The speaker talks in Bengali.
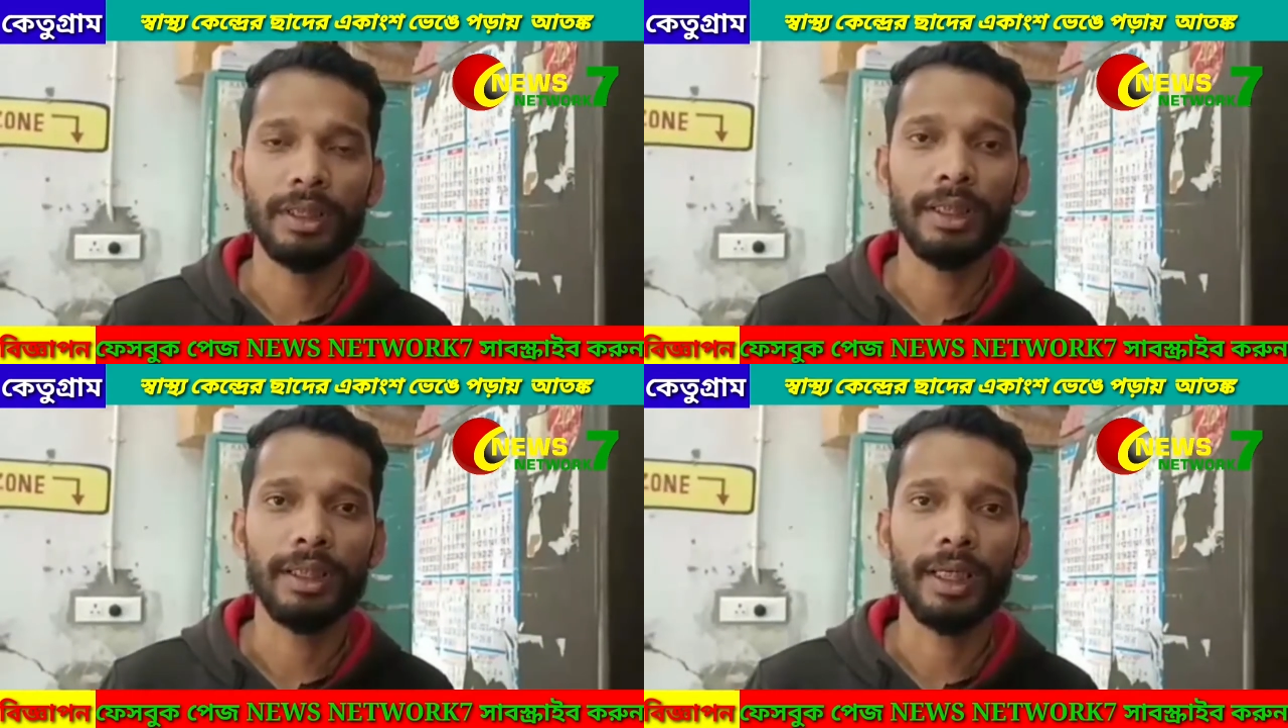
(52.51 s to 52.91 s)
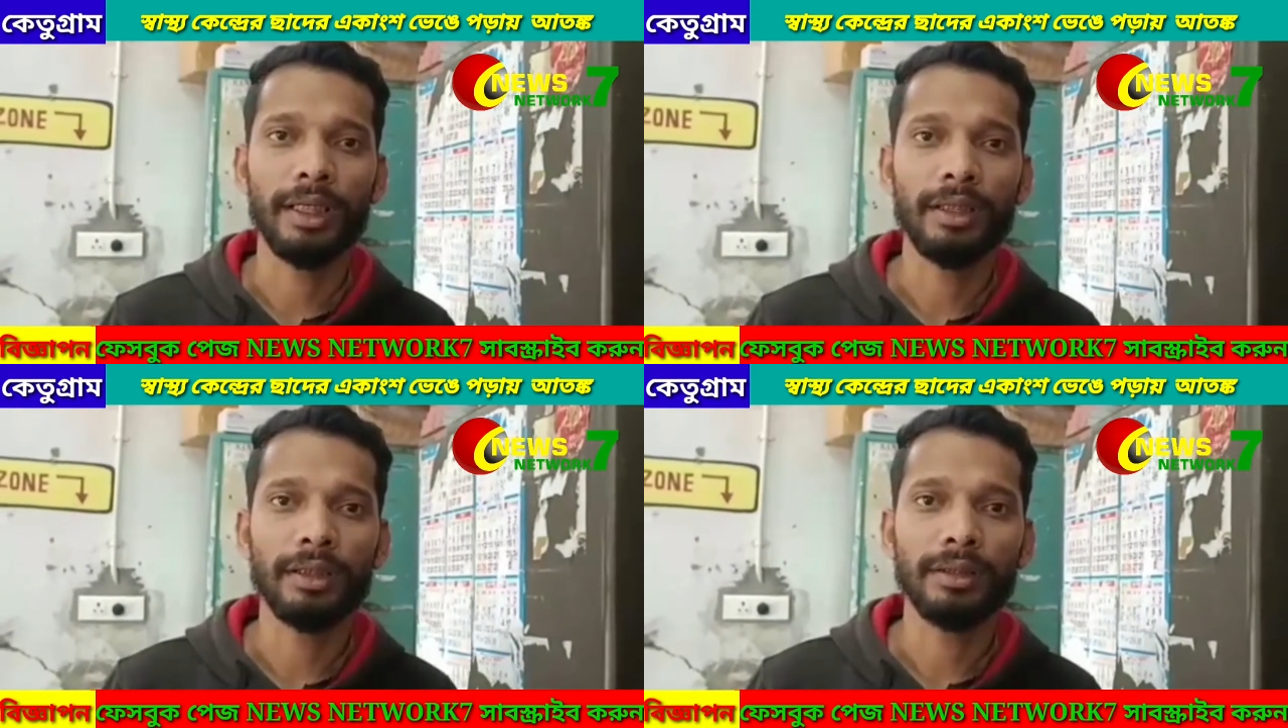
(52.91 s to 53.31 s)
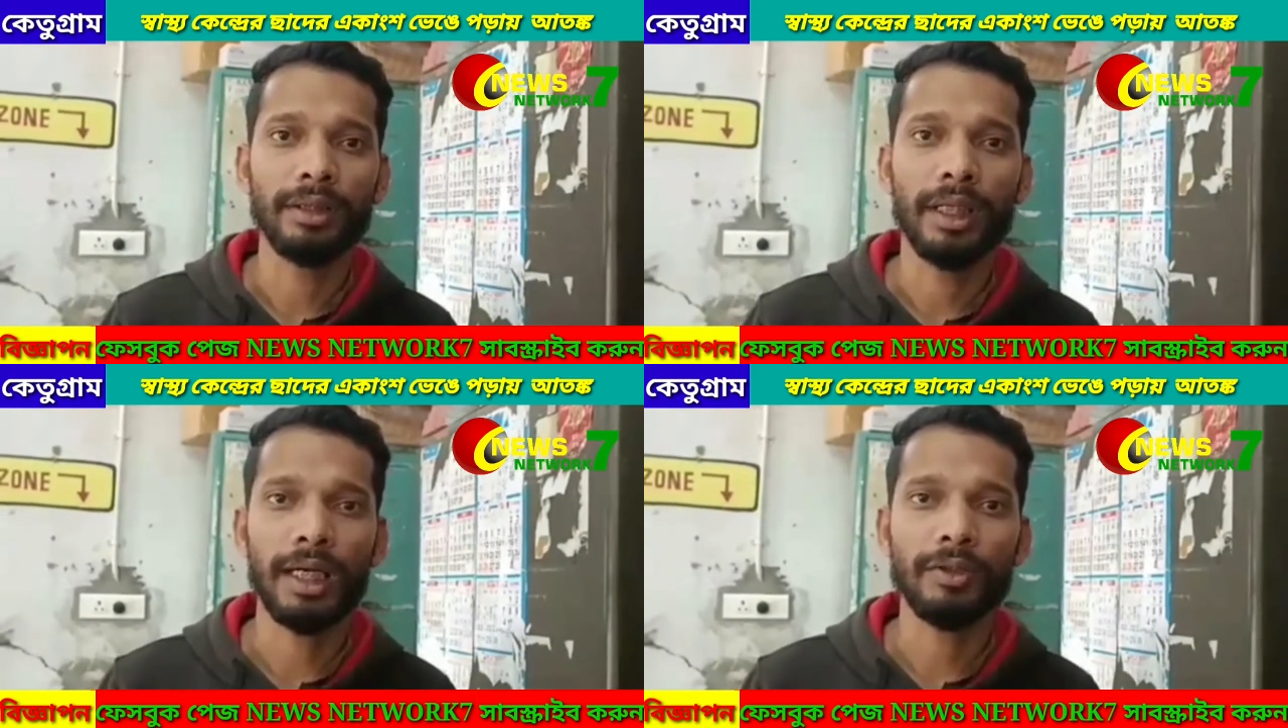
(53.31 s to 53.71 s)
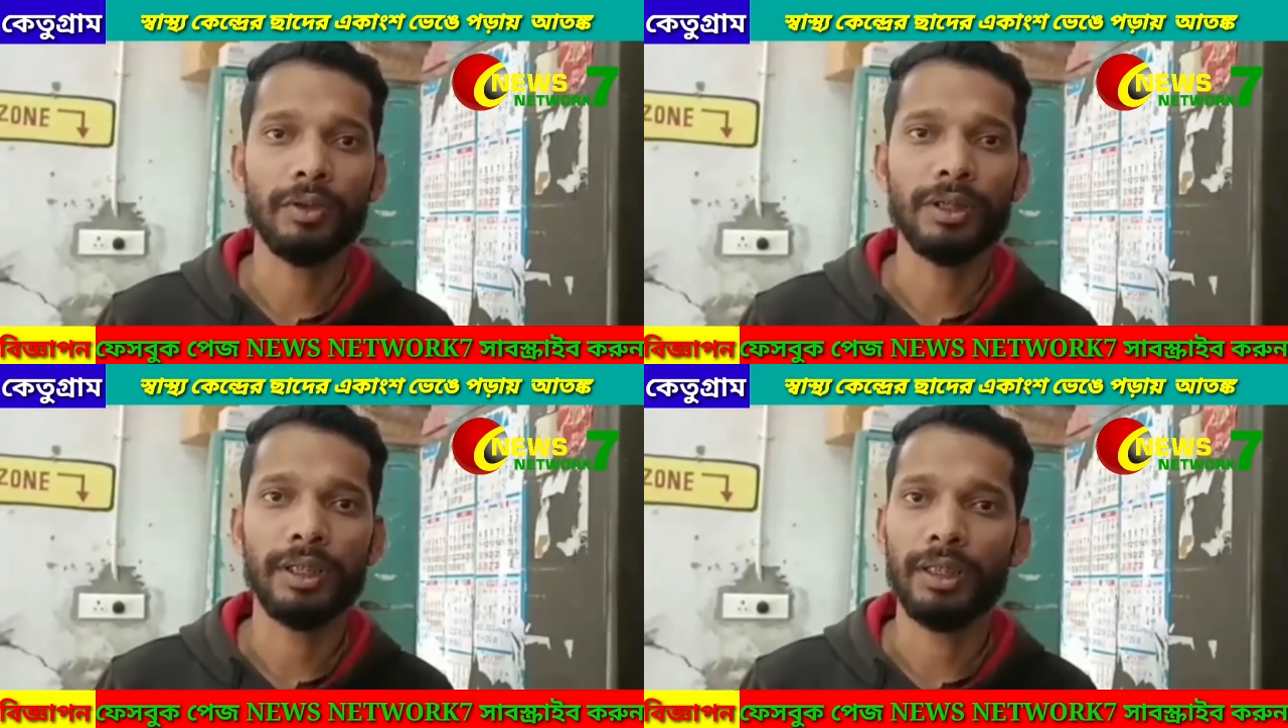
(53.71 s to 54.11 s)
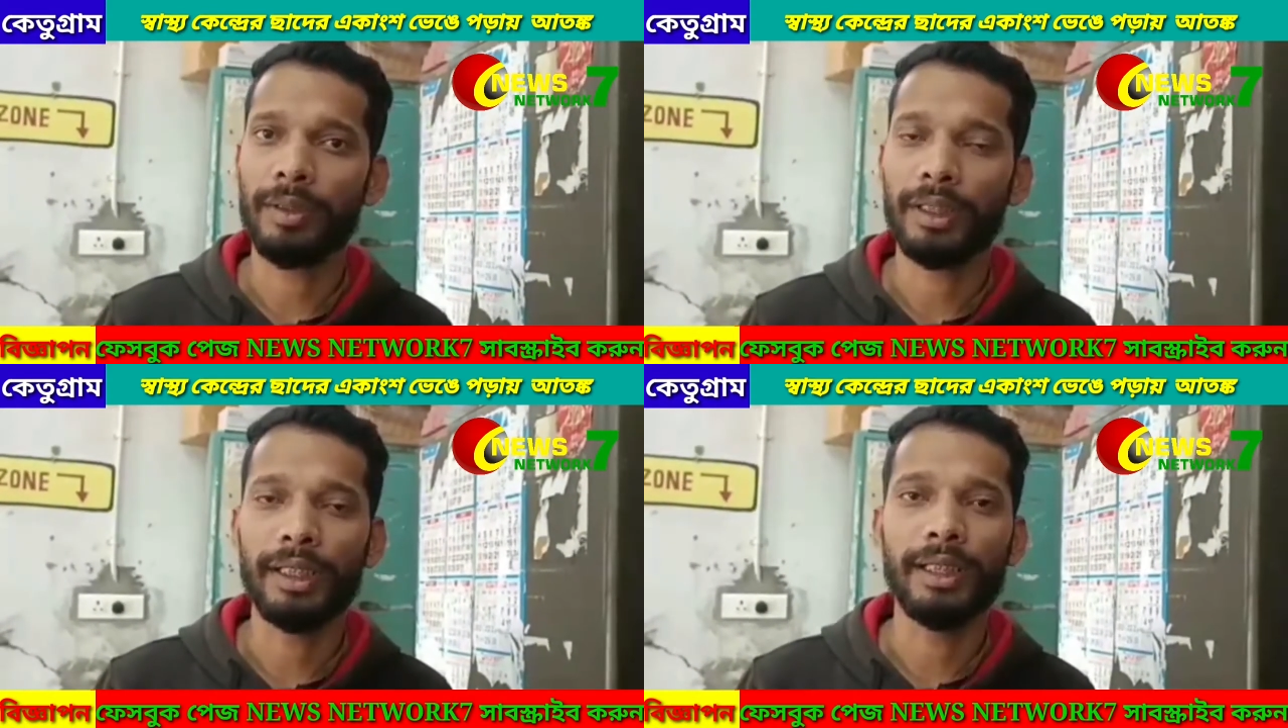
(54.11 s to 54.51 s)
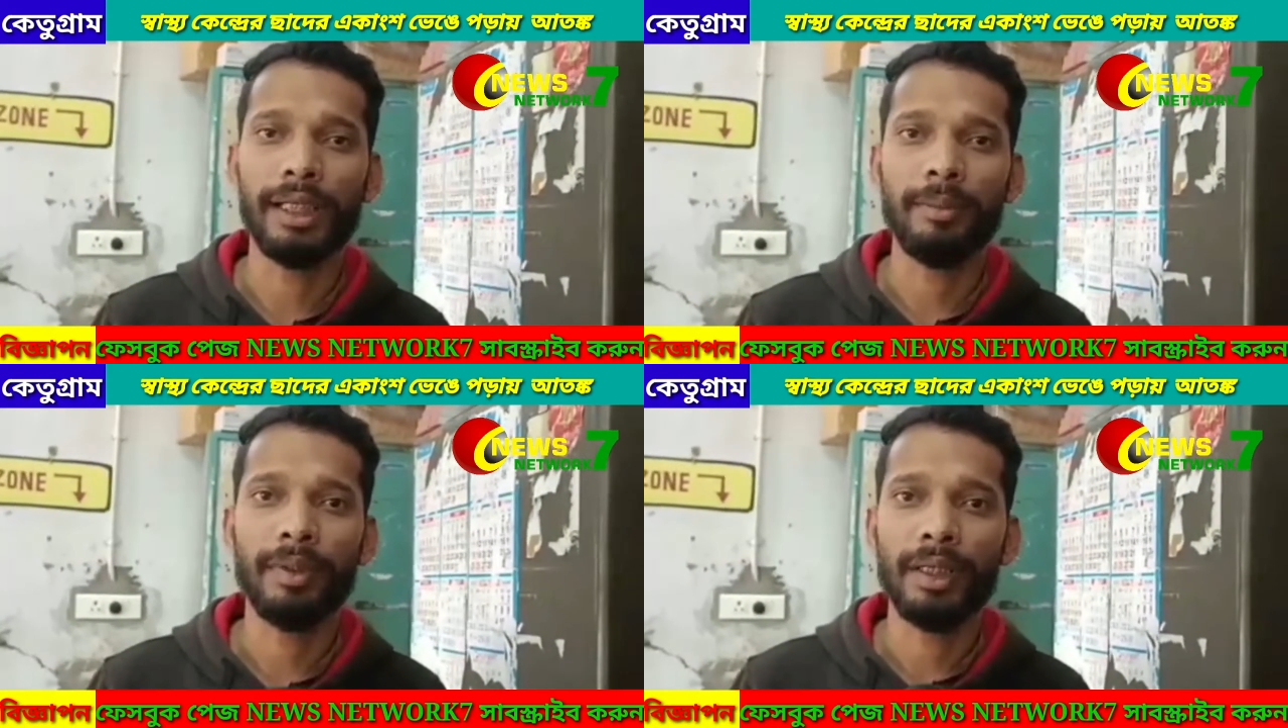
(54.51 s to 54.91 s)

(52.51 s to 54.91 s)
ছিলেন এখানে যিনি কাজ করছিলেন আমাদের এলডি ল্যাব